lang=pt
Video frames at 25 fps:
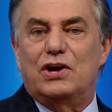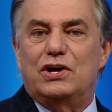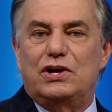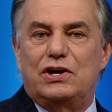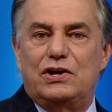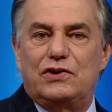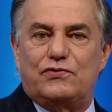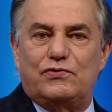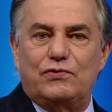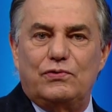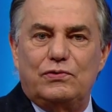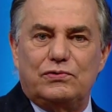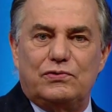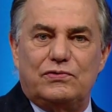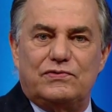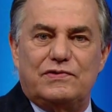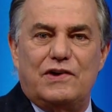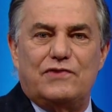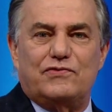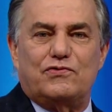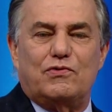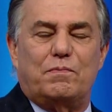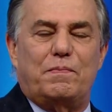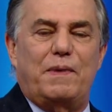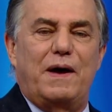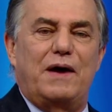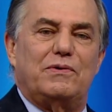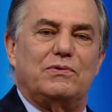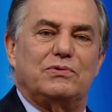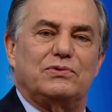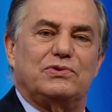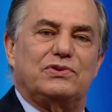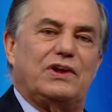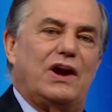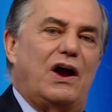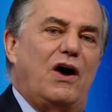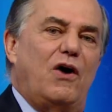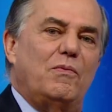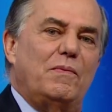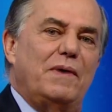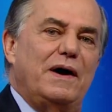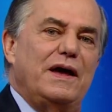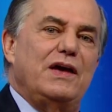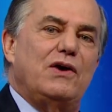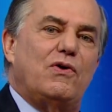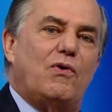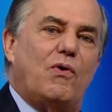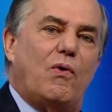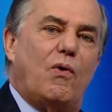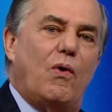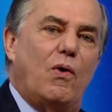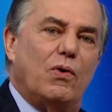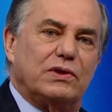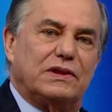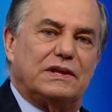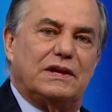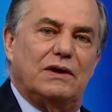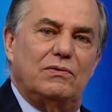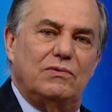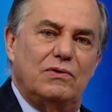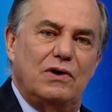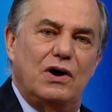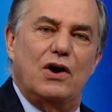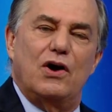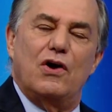E juntos eles superam o trauma e contam